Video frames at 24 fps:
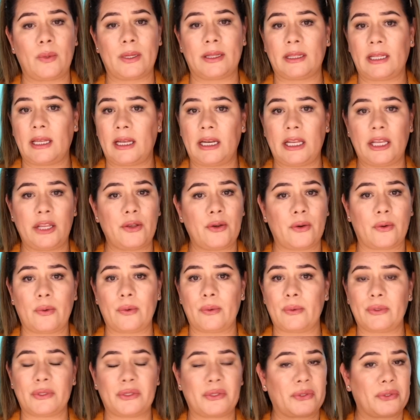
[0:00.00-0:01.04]
de cuenta él y yo
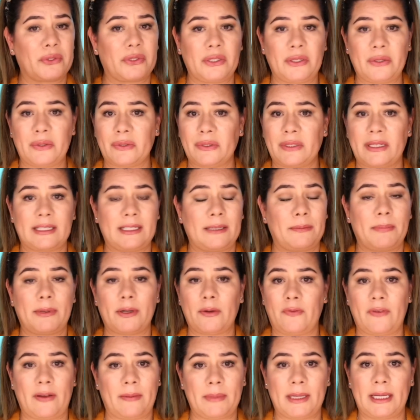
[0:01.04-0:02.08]
con nuestros hijos así,
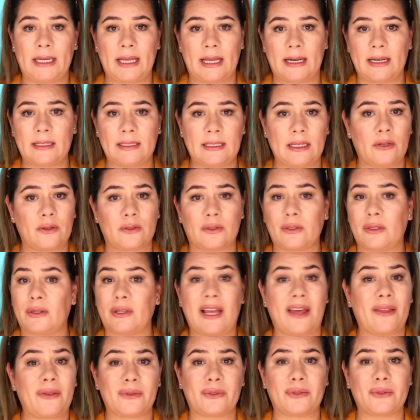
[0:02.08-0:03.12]
pero familiares de los dos
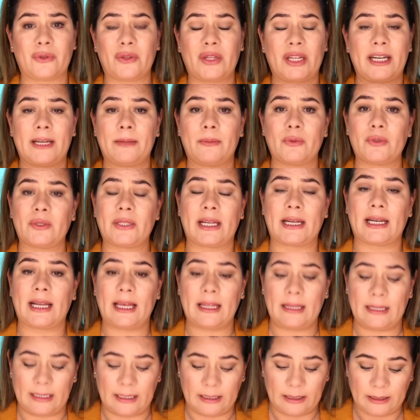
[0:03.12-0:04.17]
lados no tenemos a
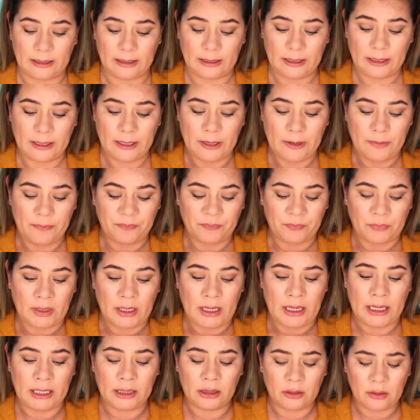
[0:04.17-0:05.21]
nadie.
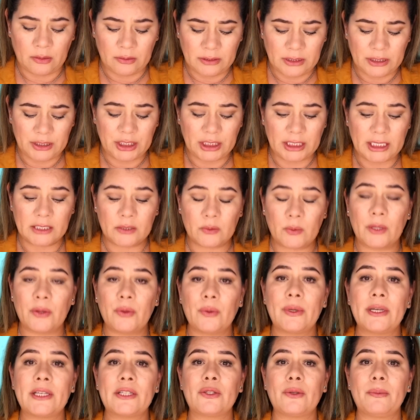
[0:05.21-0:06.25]
Entonces, chicas,
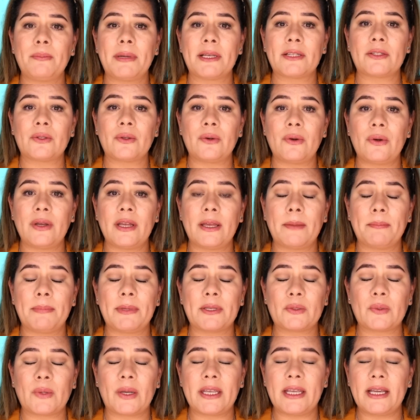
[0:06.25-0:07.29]
cuando eso pasó, en
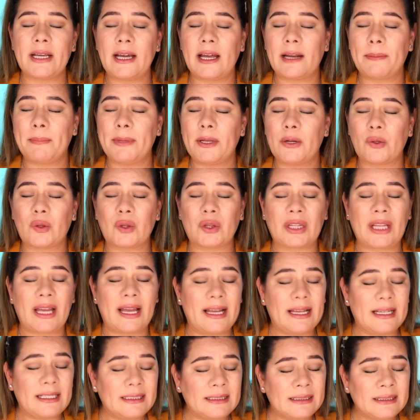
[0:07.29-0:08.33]
empezó a llegar, pero
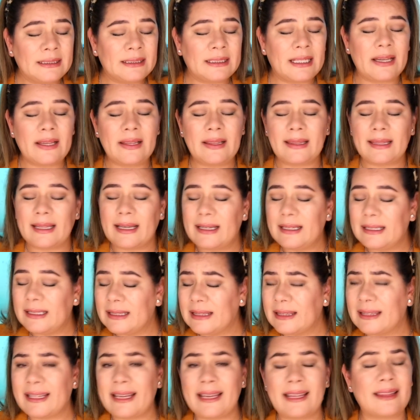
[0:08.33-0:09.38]
tanta y
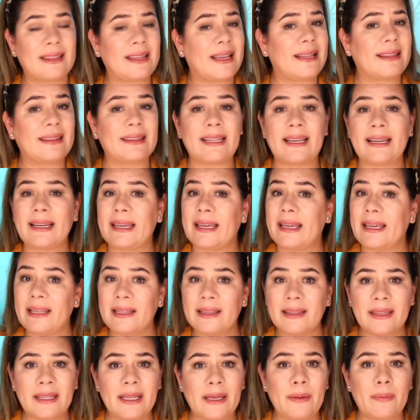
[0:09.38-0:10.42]
tanta y tanta
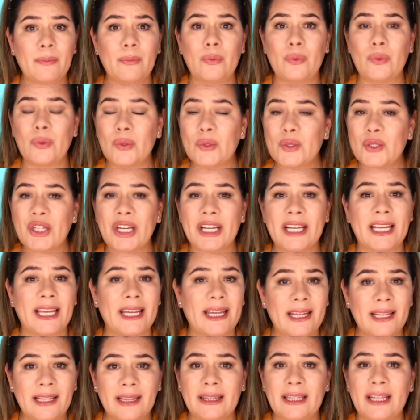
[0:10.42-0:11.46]
gente, mucha
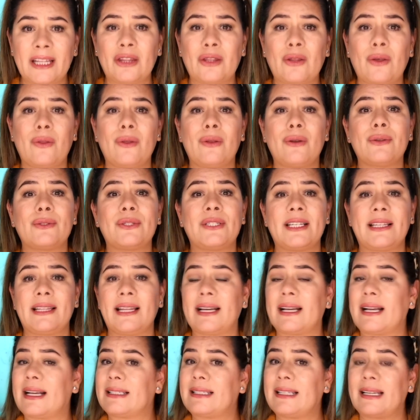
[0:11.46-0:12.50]
gente, todos los días
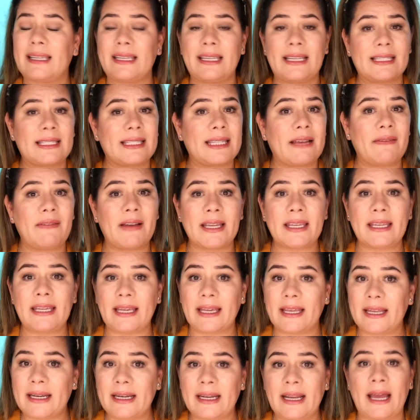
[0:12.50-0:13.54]
la casa aquí estaba
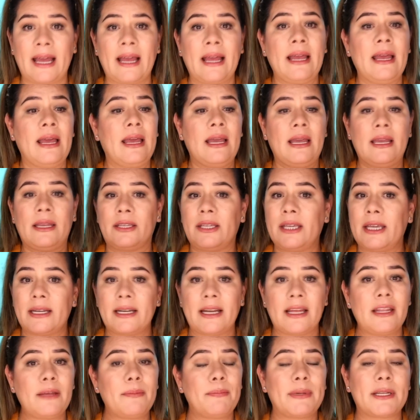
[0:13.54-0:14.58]
llena,
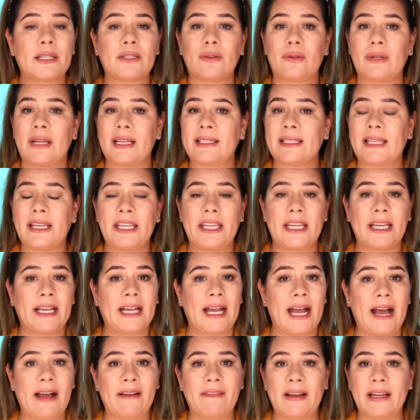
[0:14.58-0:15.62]
llena de personas que
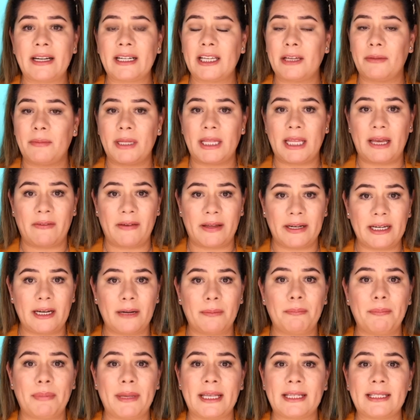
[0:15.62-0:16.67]
llegaban, que me daban
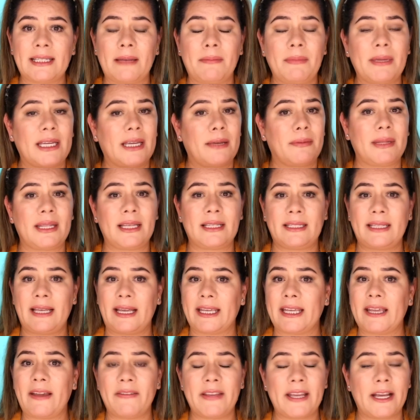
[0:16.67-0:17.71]
el pésame, que me
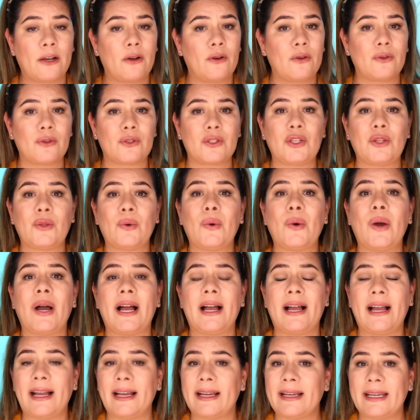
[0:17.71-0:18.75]
decían que habían conocido
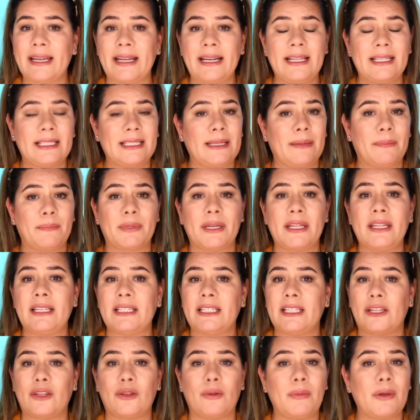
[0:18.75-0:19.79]
a Ángel y siempre
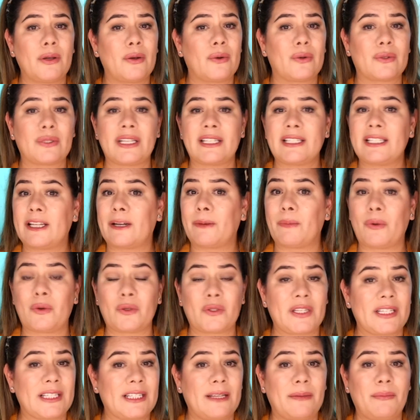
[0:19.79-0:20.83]
diciéndome cosas
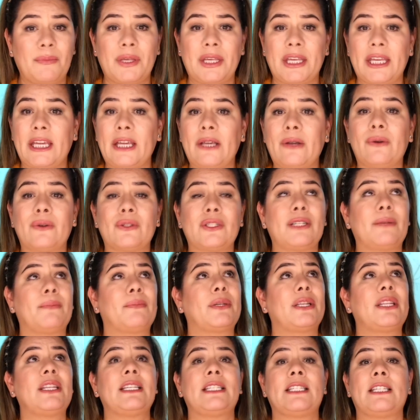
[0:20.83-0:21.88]
hermosas de mi hijo,
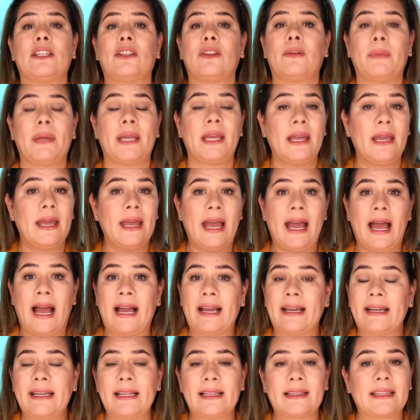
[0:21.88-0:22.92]
siempre diciéndome,
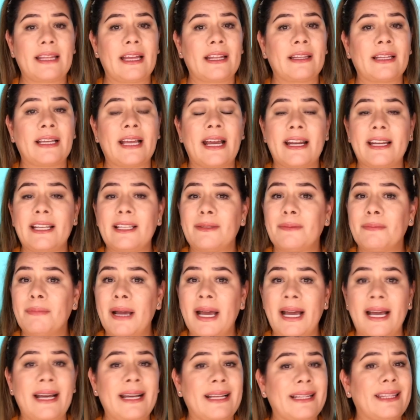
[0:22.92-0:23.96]
Ángel tan
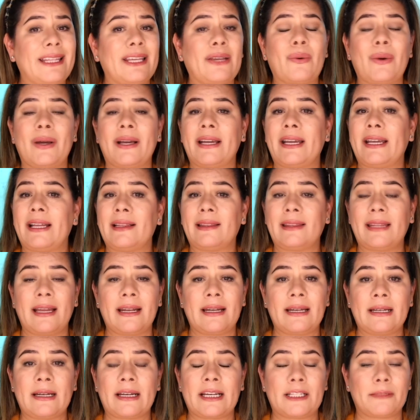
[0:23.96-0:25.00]
carismático, Ángel
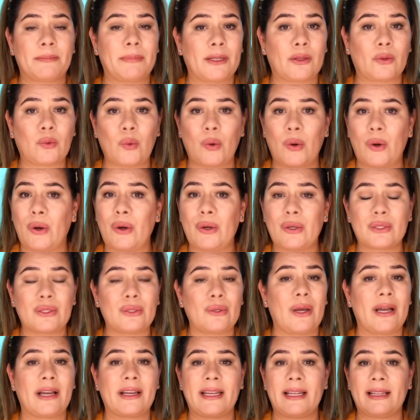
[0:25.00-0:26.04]
tan
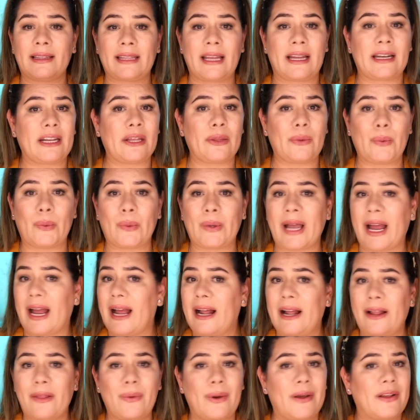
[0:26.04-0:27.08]
respetuoso, Ángel tan
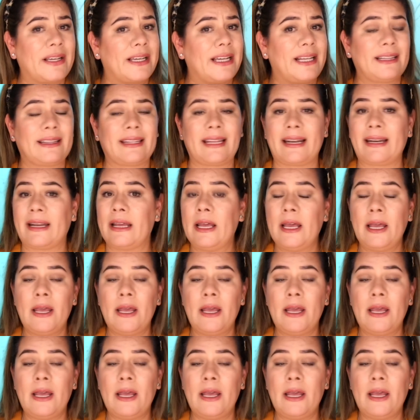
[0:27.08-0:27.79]
educado, Ángel tan...